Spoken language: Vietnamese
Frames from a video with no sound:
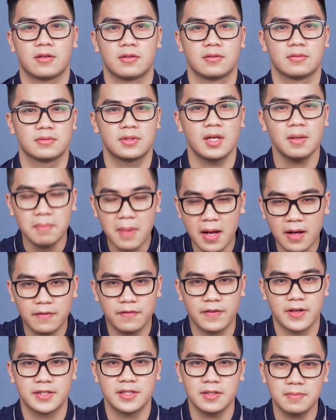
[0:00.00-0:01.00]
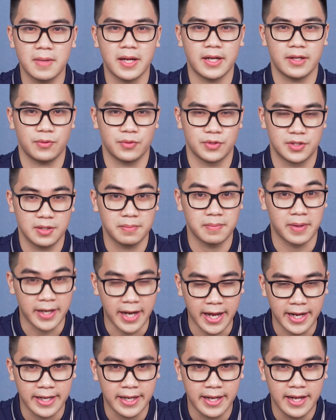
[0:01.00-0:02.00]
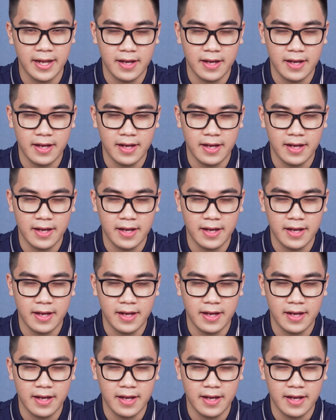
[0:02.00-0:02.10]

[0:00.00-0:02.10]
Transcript: còn thắc mắc về sức mạnh của chiếc máy này